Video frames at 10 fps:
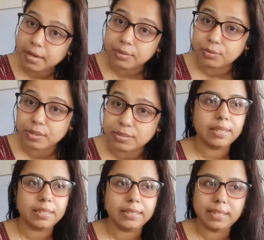बाद हुआ था
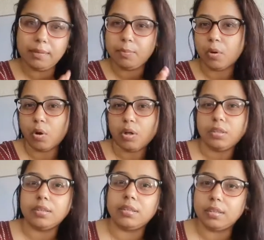ये
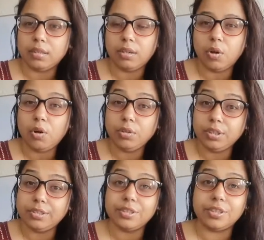बहुत लॉन्ग
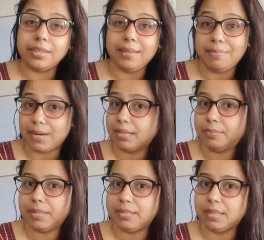ड्यूरेशन के बाद
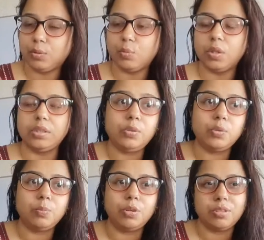मेरे साथ हुआ था
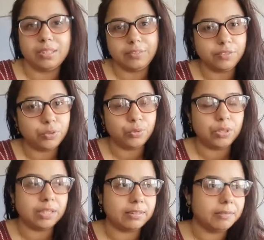तो बहुत सीवियर हो
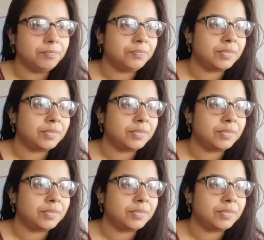गया था